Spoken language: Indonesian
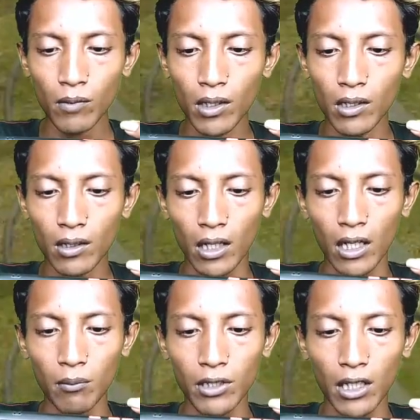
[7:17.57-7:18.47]
Buh,
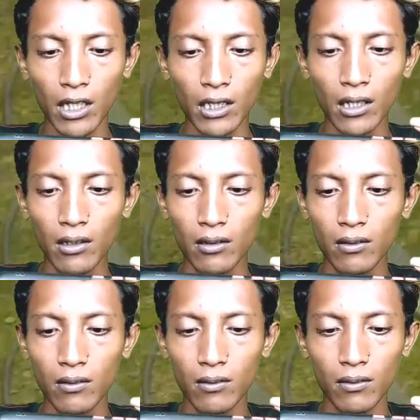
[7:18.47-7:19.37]
kalian bisa lihat ya.
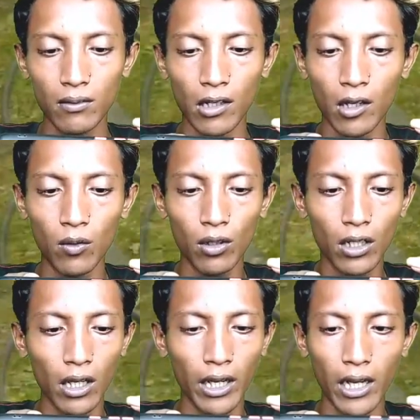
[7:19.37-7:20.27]

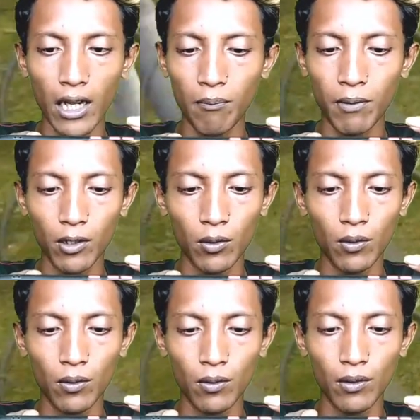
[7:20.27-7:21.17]
Jalurnya kayak apa tuh.
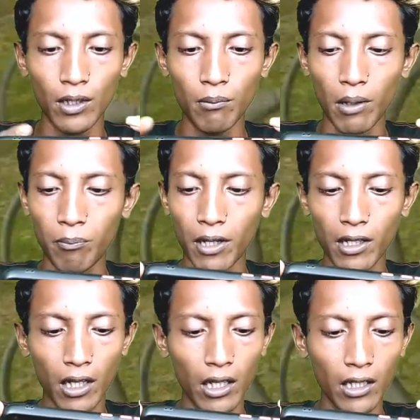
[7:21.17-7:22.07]
Di mapnya
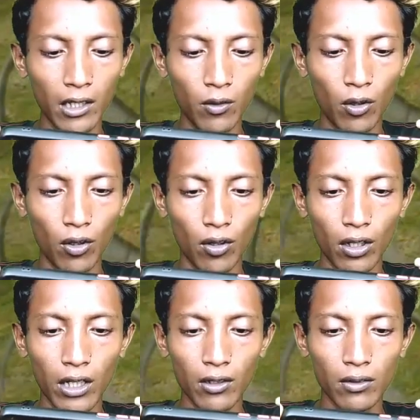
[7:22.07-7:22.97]
aja kayak gitu
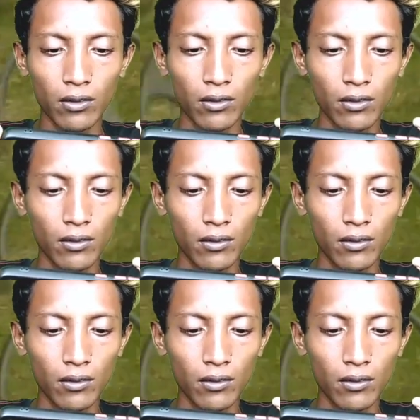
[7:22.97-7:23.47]
horornya tuh.